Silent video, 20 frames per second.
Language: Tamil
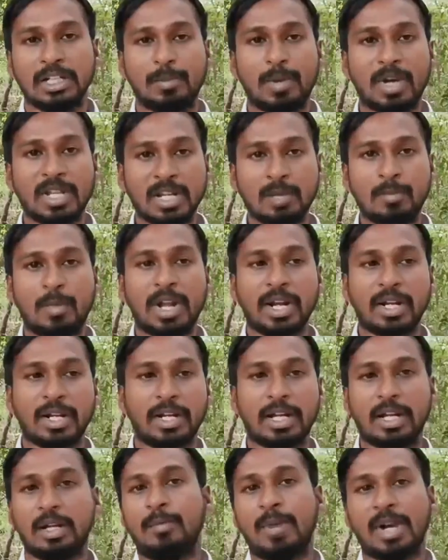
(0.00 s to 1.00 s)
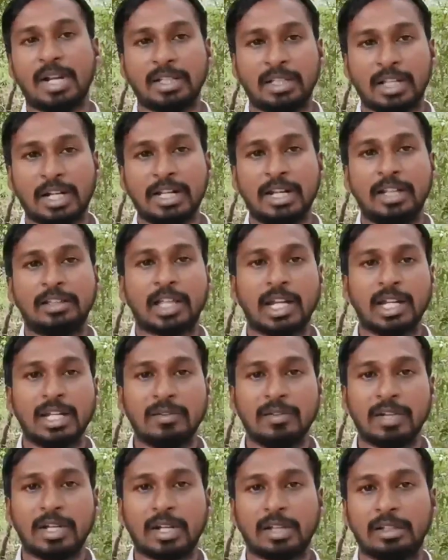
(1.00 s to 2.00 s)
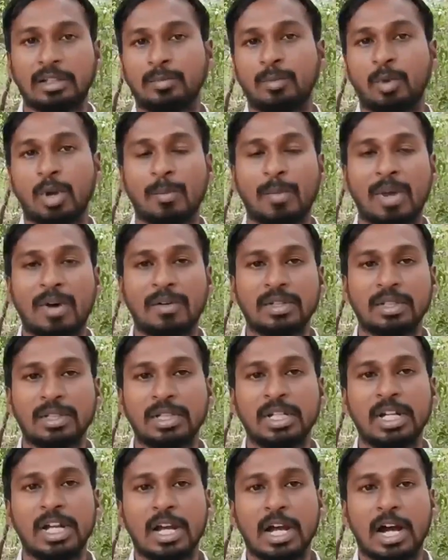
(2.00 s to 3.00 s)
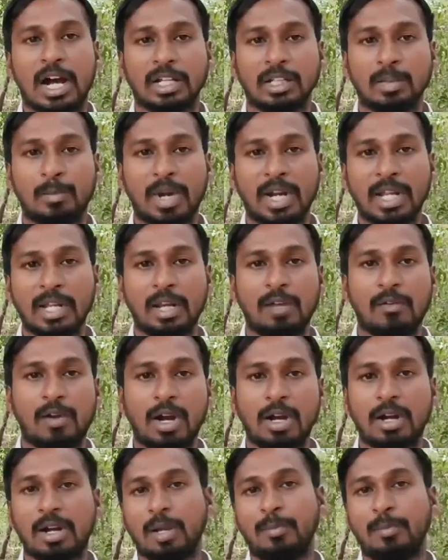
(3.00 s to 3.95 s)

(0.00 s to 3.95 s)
இந்த மாதிரி மரக்க மரத்தடியில் தண்ணி வைக்கிறது மூலமாக வந்து அந்த மலை மலையில்